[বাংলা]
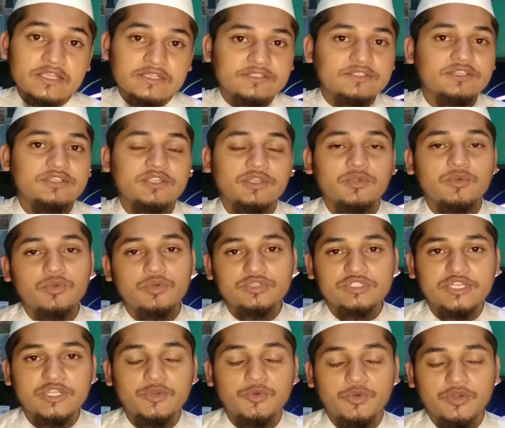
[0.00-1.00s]
সেটিংগুলো
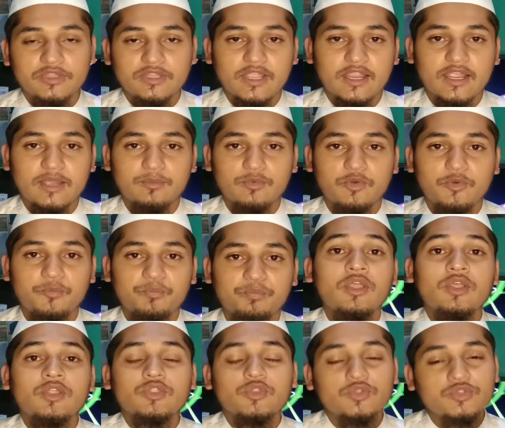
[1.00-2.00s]
ঠিক করে দেখাবো
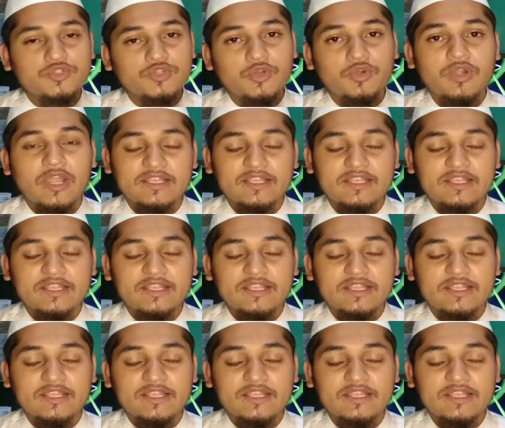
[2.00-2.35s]
তো চলুন